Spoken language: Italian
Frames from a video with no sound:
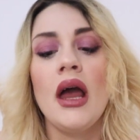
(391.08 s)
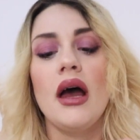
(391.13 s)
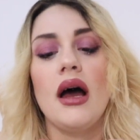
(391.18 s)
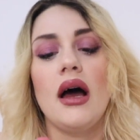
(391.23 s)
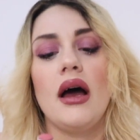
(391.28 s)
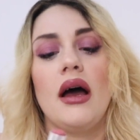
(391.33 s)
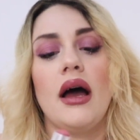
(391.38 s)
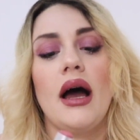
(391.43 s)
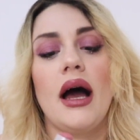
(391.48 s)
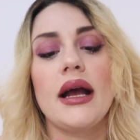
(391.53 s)

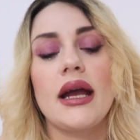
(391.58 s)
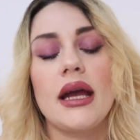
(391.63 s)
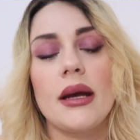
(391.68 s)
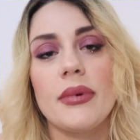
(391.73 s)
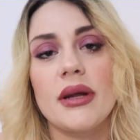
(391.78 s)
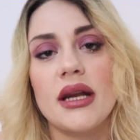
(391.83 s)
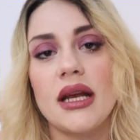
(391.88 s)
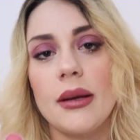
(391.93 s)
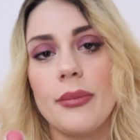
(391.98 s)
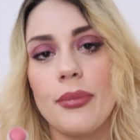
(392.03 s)
eh, anche
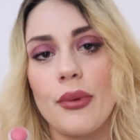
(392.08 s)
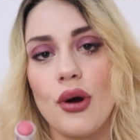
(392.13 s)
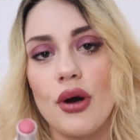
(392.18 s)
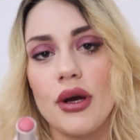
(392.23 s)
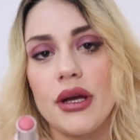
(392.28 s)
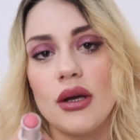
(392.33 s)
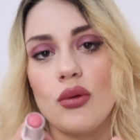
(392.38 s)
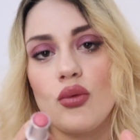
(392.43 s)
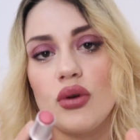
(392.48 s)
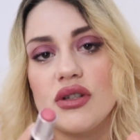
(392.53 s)
perché
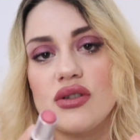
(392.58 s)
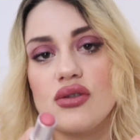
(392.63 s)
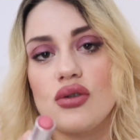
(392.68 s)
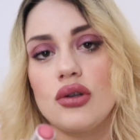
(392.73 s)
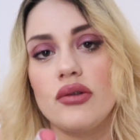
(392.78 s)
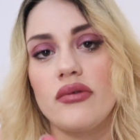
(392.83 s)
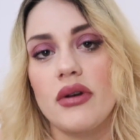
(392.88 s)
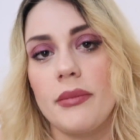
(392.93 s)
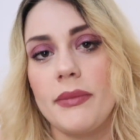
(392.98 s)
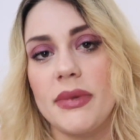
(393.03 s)
poi questo
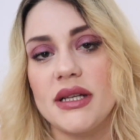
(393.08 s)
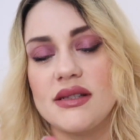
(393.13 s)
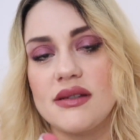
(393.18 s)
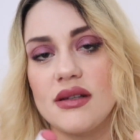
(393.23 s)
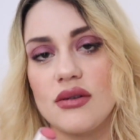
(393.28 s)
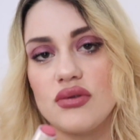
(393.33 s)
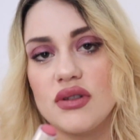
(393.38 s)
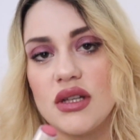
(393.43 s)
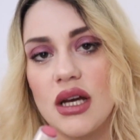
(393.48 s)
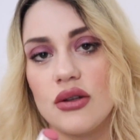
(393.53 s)
dovrebbe
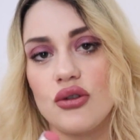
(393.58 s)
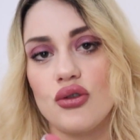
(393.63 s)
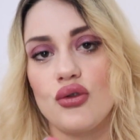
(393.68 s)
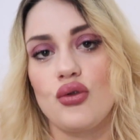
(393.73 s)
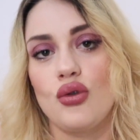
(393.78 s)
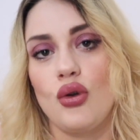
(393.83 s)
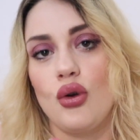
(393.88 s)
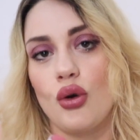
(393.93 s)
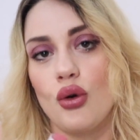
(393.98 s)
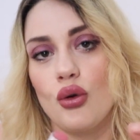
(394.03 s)
essere usato
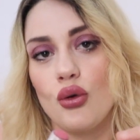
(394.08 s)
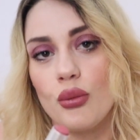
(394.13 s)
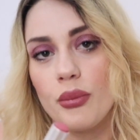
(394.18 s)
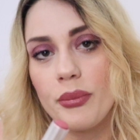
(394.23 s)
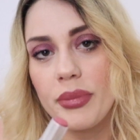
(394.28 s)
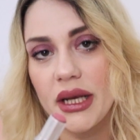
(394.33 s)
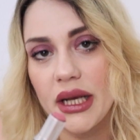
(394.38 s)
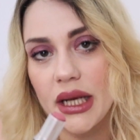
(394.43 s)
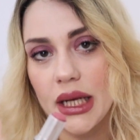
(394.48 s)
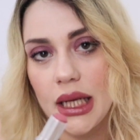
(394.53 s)
solo con
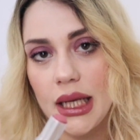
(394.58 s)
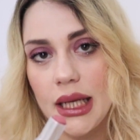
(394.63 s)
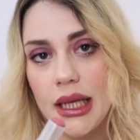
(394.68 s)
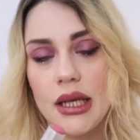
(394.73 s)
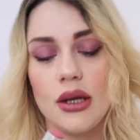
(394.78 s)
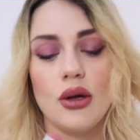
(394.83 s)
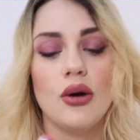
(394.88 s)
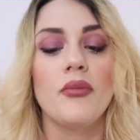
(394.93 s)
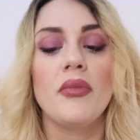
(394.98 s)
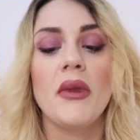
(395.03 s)
un
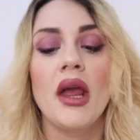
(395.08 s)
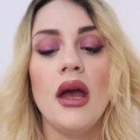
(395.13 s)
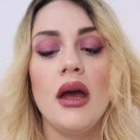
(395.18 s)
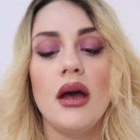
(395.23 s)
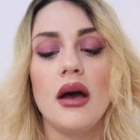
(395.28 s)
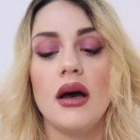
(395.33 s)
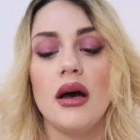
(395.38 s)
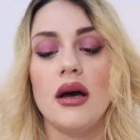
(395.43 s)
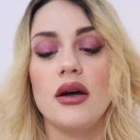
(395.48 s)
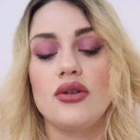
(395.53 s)
pennellino
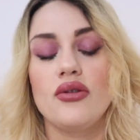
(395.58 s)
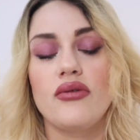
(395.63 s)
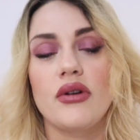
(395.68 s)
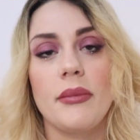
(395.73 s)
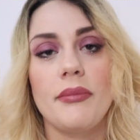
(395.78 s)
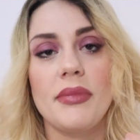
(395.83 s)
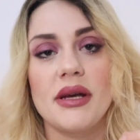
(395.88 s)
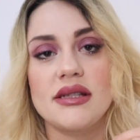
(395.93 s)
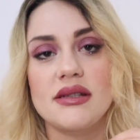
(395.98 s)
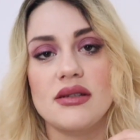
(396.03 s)
eh,
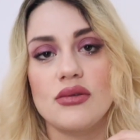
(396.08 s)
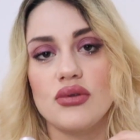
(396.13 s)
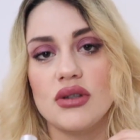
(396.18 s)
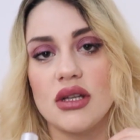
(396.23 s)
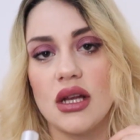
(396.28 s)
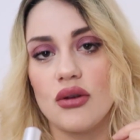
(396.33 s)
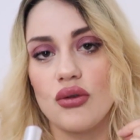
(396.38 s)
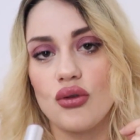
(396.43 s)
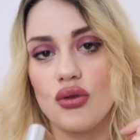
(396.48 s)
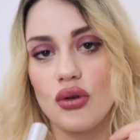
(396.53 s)
dovrebbe essere
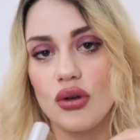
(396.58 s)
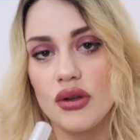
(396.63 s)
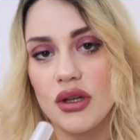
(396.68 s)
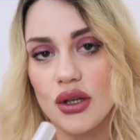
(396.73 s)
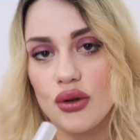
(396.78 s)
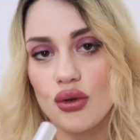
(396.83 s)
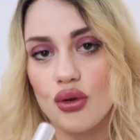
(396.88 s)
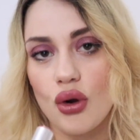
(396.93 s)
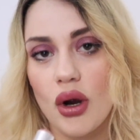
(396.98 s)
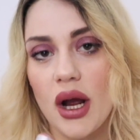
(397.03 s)
usato solo
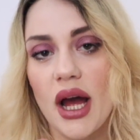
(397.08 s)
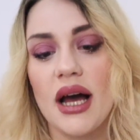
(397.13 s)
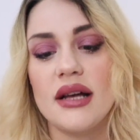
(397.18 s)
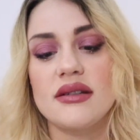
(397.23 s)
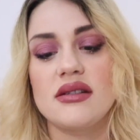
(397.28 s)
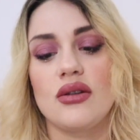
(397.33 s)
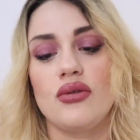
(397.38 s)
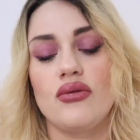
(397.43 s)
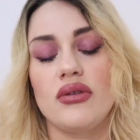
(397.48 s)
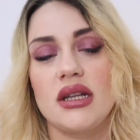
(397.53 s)
dentro
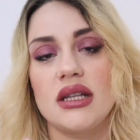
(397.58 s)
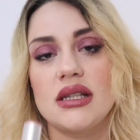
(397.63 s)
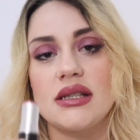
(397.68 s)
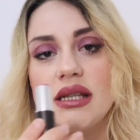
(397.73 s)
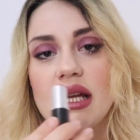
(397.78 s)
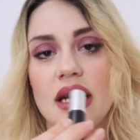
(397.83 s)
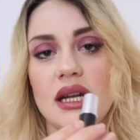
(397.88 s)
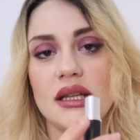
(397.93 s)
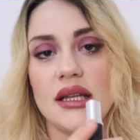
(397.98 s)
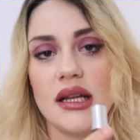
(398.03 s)
casa dovete
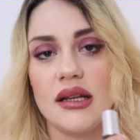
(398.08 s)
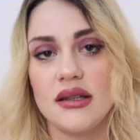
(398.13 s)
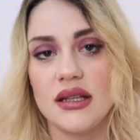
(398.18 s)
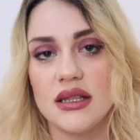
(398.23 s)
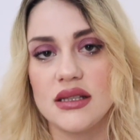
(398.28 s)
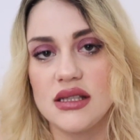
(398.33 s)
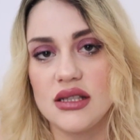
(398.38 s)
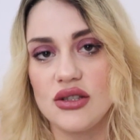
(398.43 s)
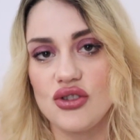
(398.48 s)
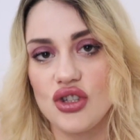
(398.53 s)
stare attenti
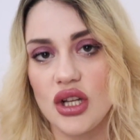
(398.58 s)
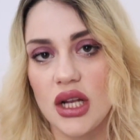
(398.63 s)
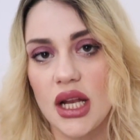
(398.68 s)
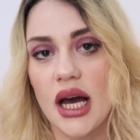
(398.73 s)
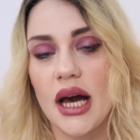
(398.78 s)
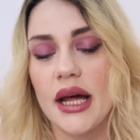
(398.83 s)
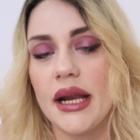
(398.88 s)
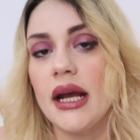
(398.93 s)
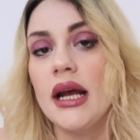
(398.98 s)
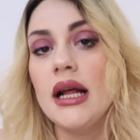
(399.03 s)
a
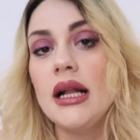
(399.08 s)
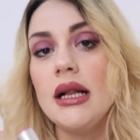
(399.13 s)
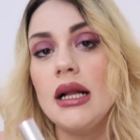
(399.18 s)
sigillare